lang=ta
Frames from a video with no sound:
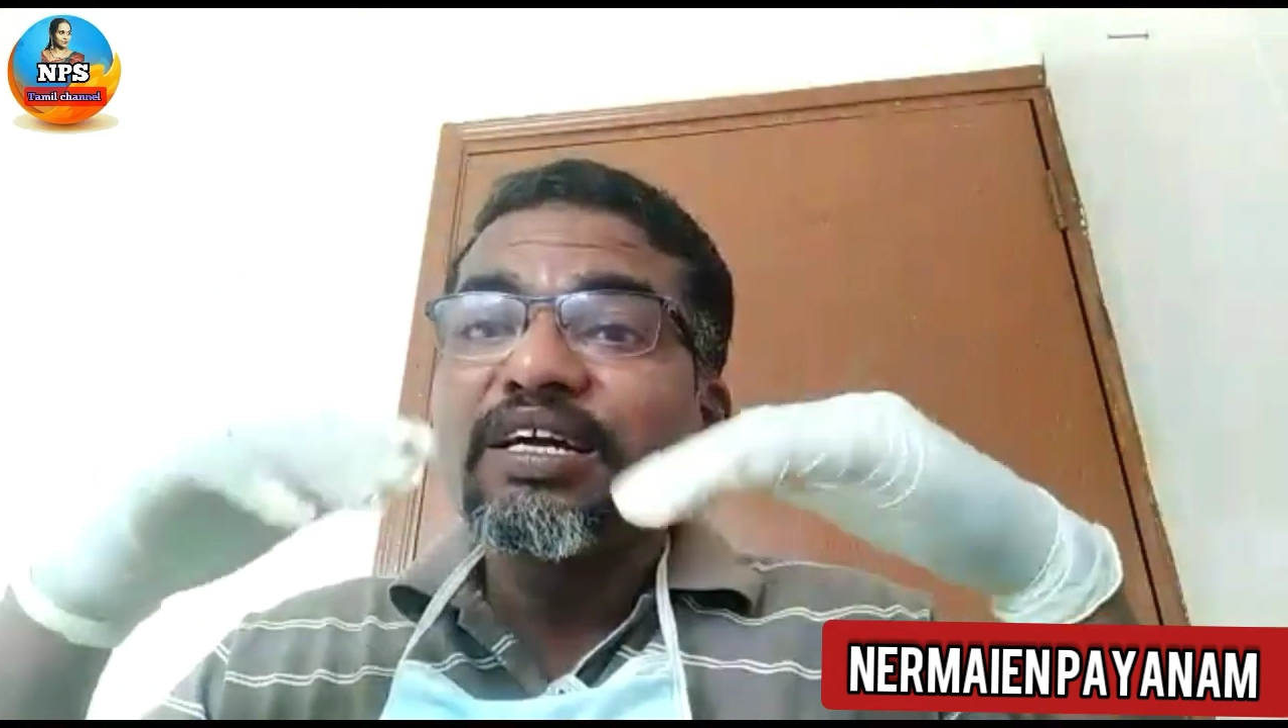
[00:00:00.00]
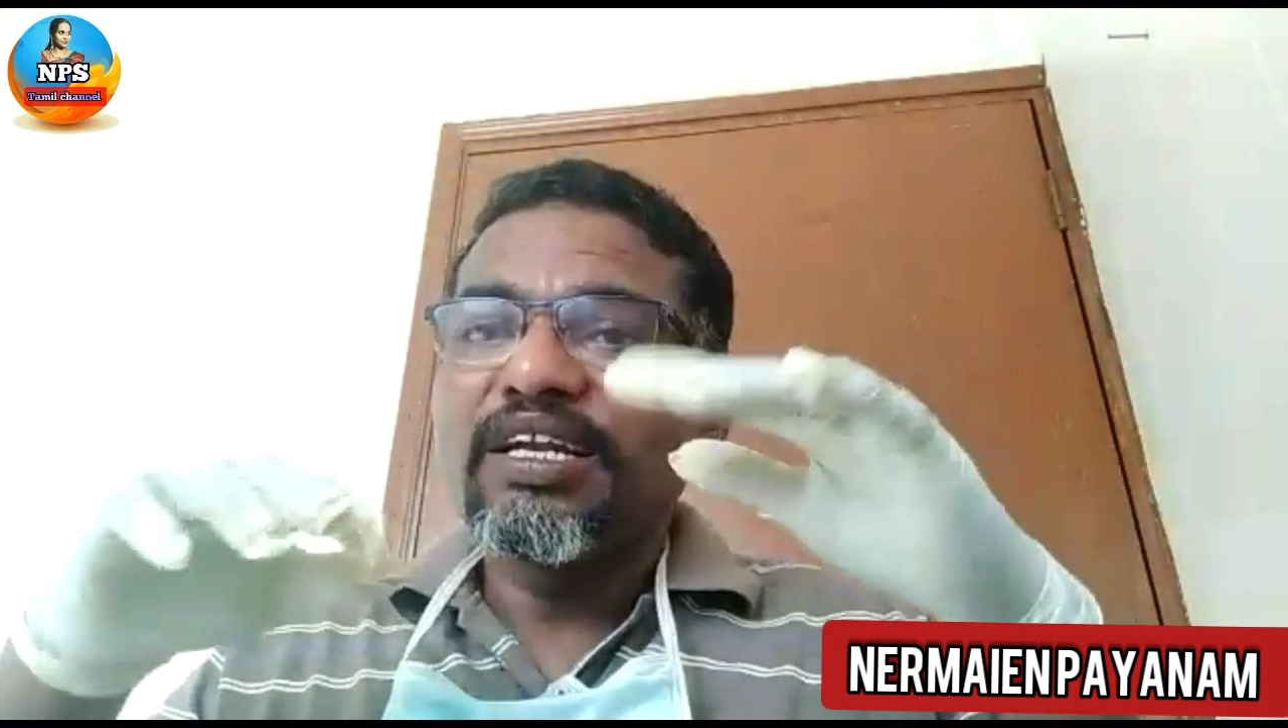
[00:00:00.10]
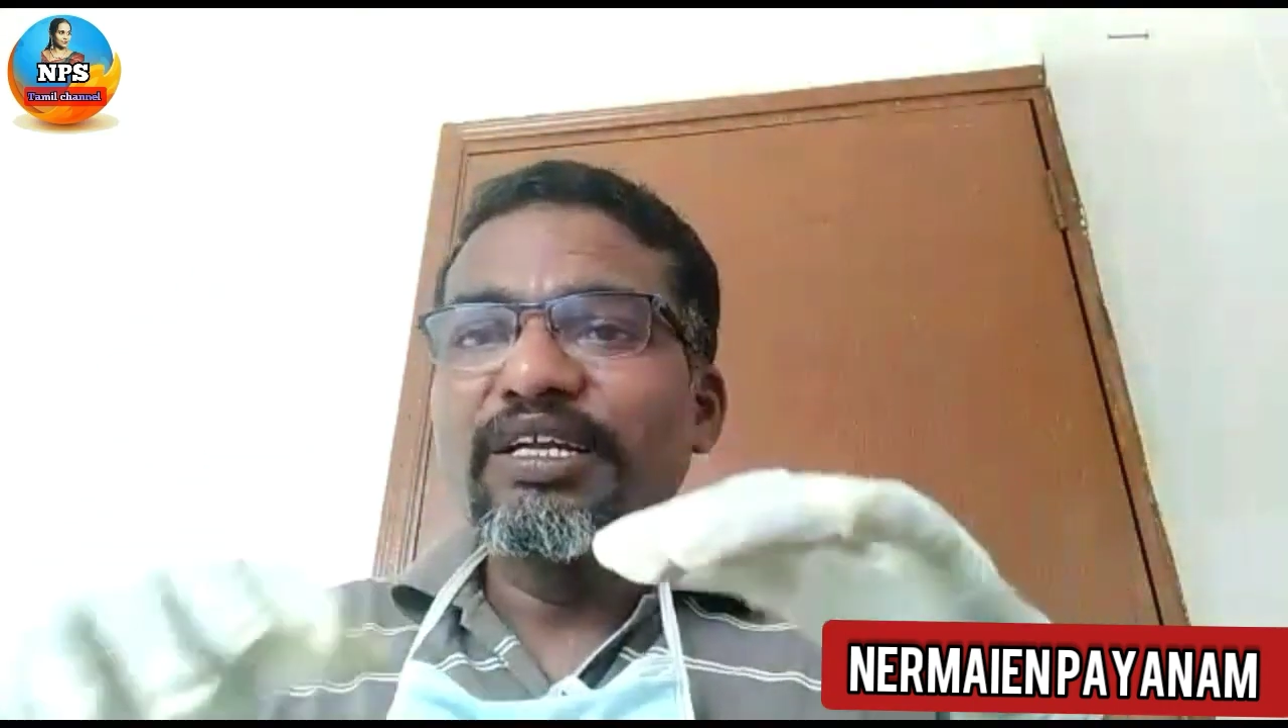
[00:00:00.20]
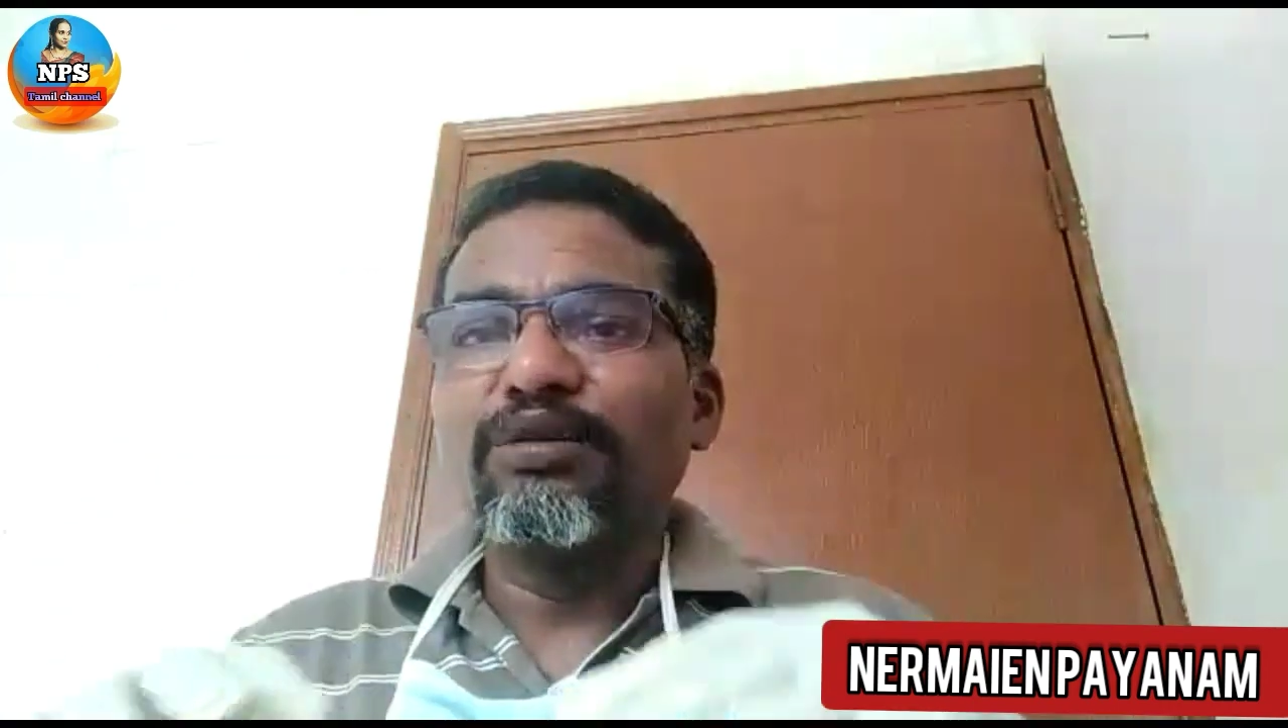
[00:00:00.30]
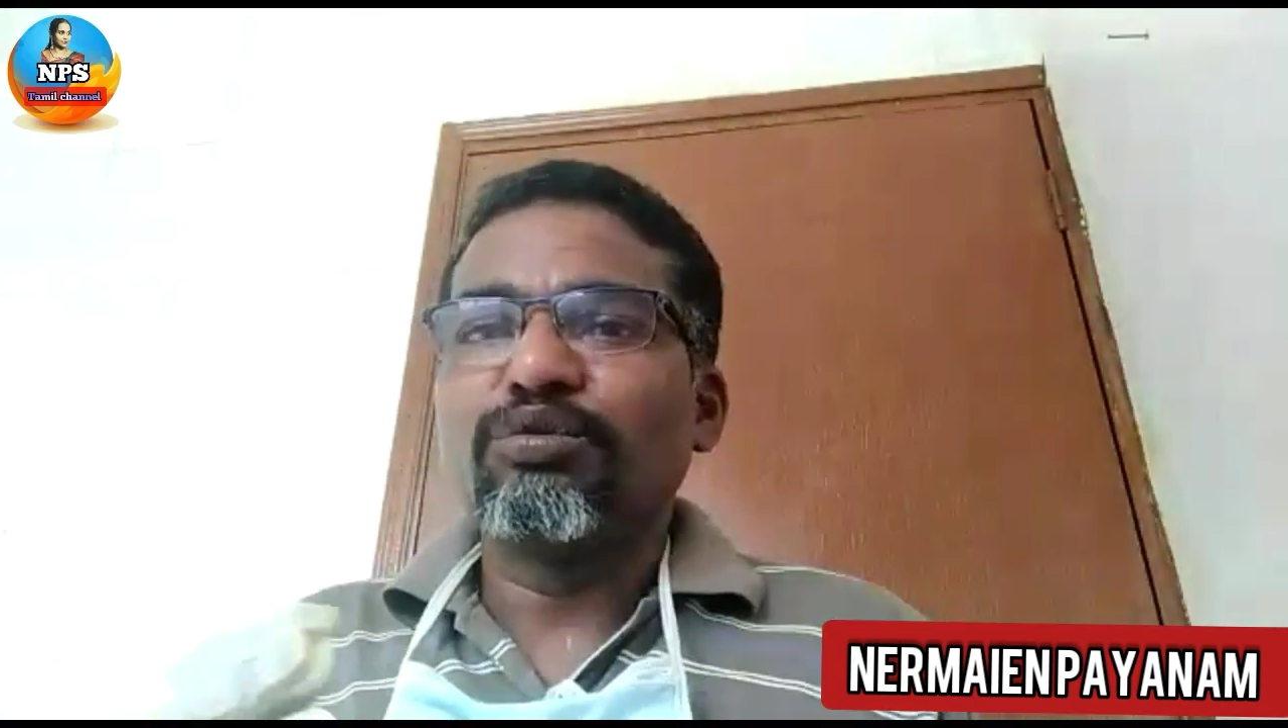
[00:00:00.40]

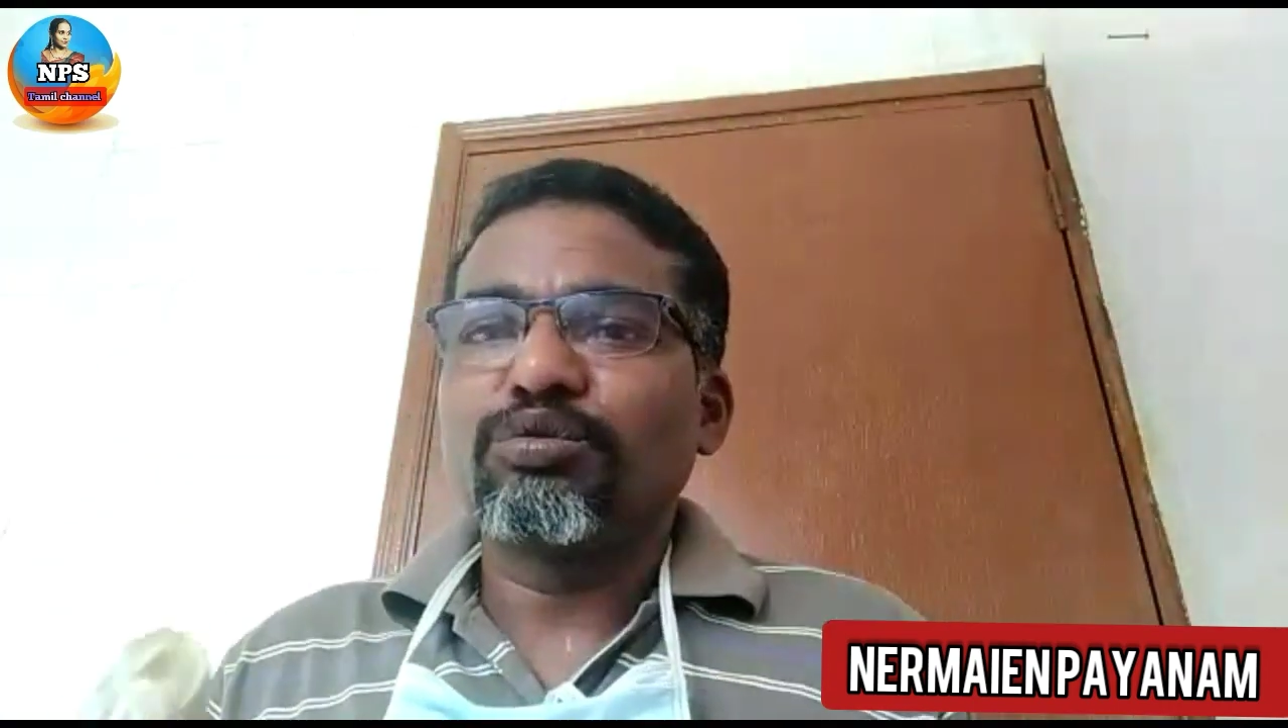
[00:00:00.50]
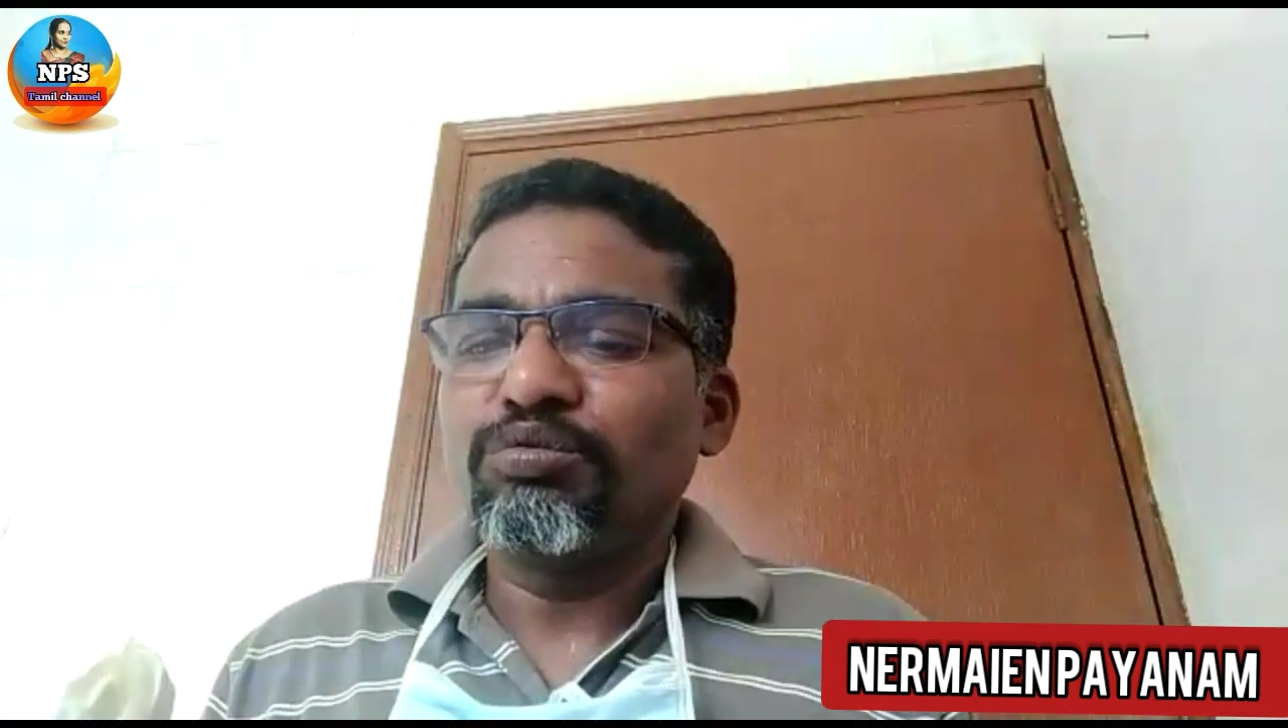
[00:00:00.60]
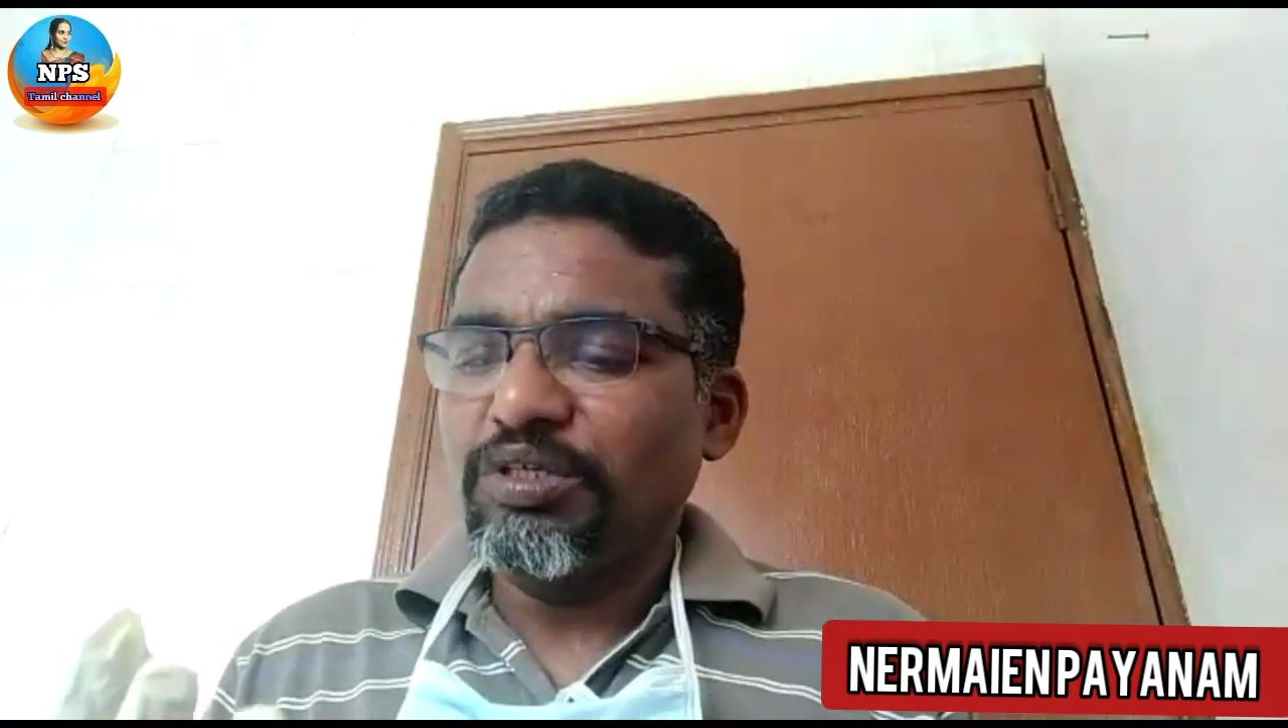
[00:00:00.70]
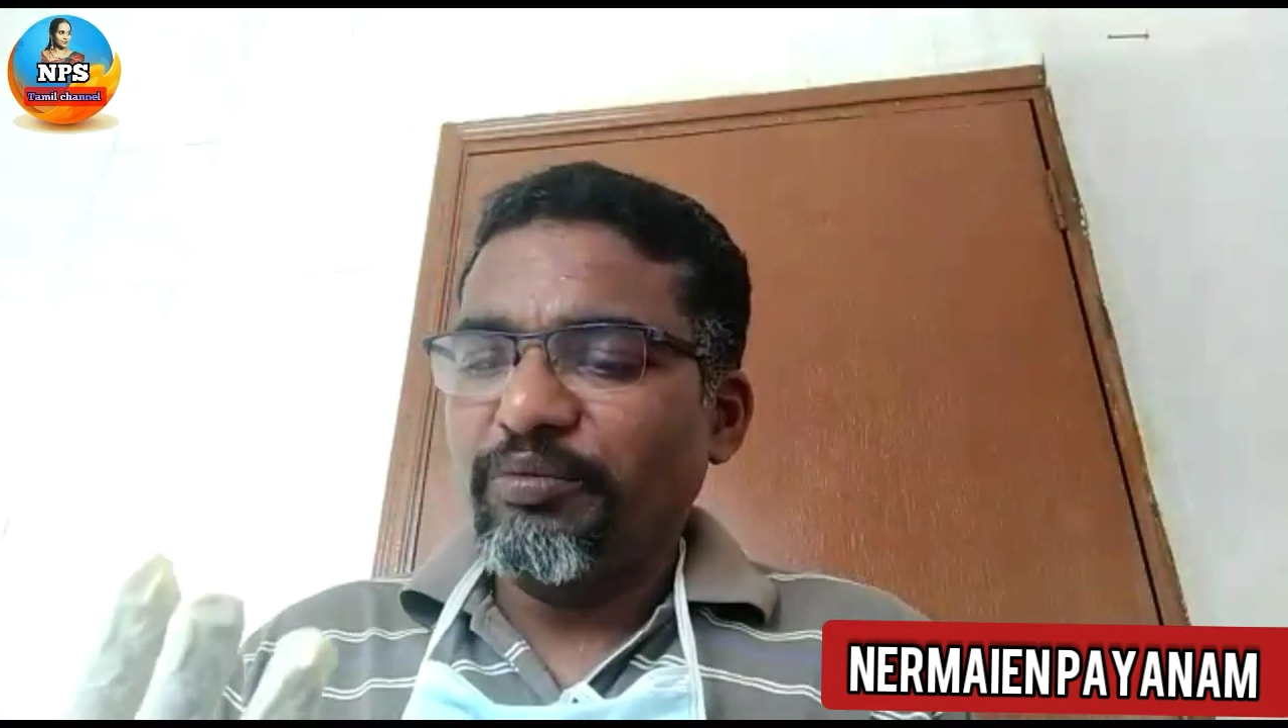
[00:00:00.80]
ரன்னிங் நோஸும்